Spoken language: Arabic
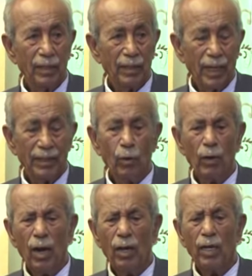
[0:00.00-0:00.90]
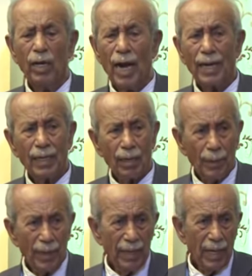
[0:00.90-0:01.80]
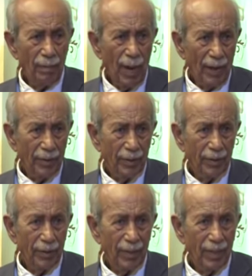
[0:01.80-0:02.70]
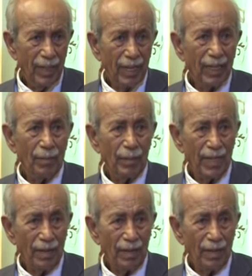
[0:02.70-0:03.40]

يعني هو اقرب الى البعث اقرب الى